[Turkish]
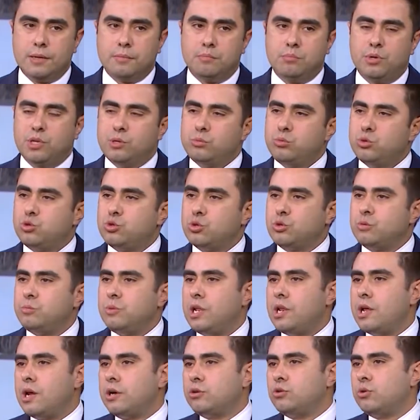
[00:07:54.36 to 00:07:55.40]
1.5
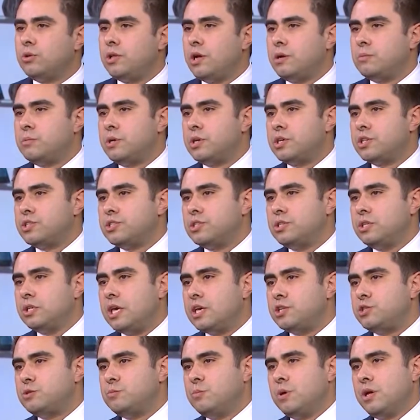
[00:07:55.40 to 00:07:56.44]
milyar dolar barajını
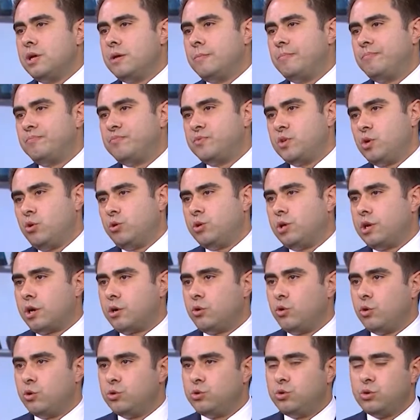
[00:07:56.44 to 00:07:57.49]
geçme
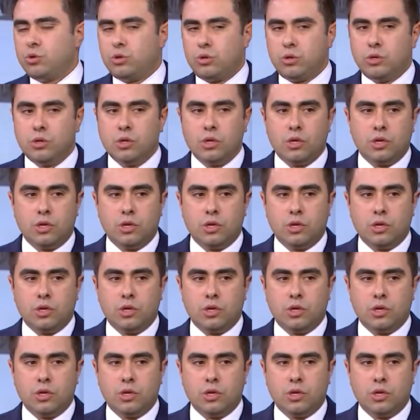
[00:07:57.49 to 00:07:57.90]
olarak koyduk.